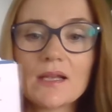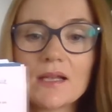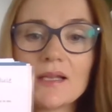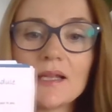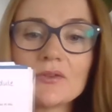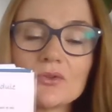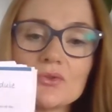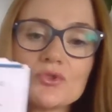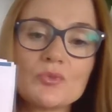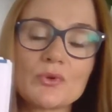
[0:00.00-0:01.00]
La
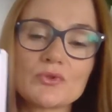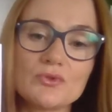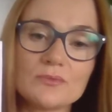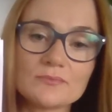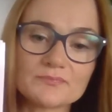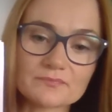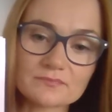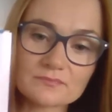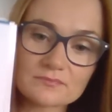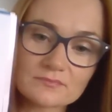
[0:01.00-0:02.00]
tenue du pendule
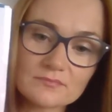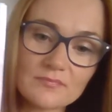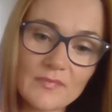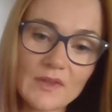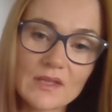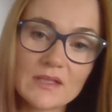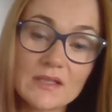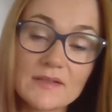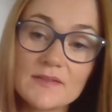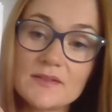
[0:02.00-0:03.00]

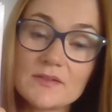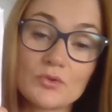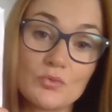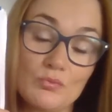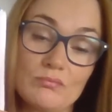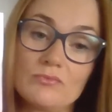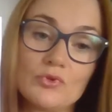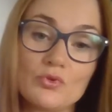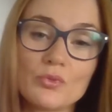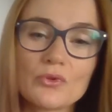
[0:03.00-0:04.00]
il existe
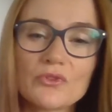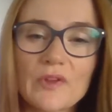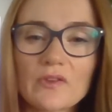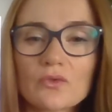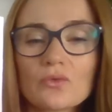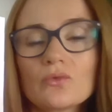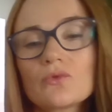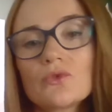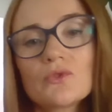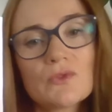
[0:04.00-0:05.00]
de nombreuses façons
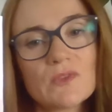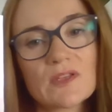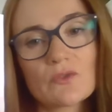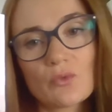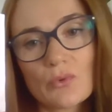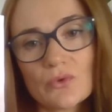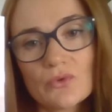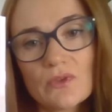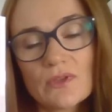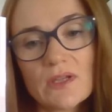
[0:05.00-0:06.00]
de tenir son
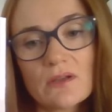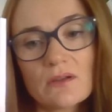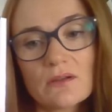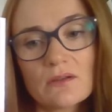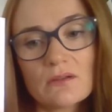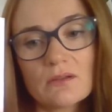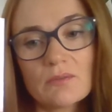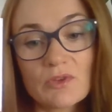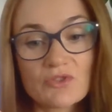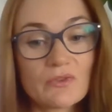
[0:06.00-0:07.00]
pendule euh,
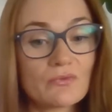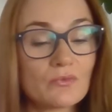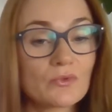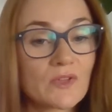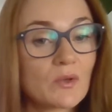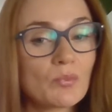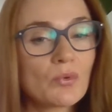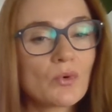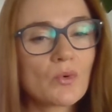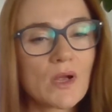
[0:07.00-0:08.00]
et moi je vais vous montrer
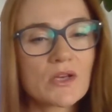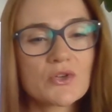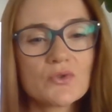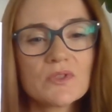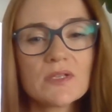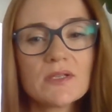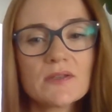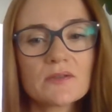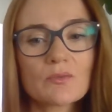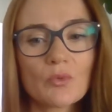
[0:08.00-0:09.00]
pourquoi
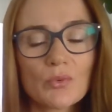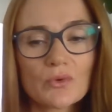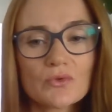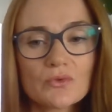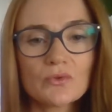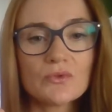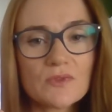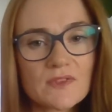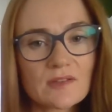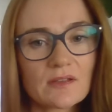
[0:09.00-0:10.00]
j'utilise mon pendule
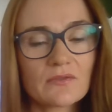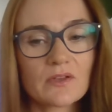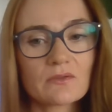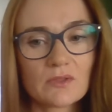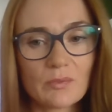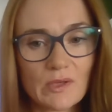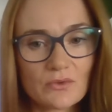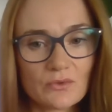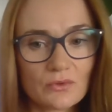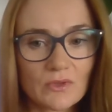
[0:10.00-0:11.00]
d'une certaine façon et pas
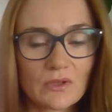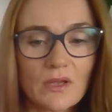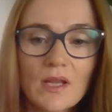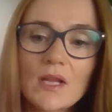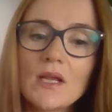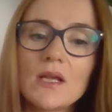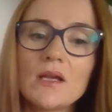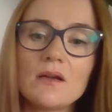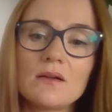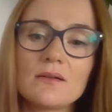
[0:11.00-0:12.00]
d'une autre.
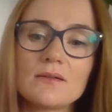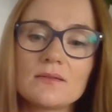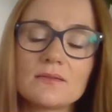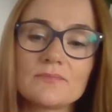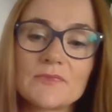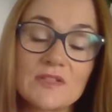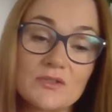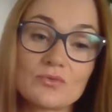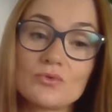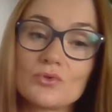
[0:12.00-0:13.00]
Euh,
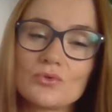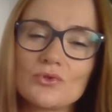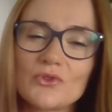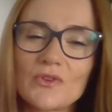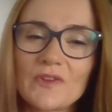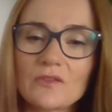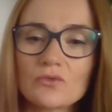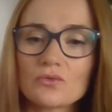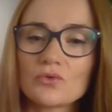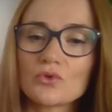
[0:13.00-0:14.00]
question de,
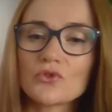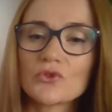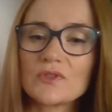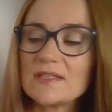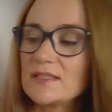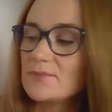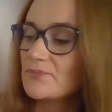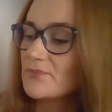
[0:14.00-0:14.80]
sensation, de ressenti.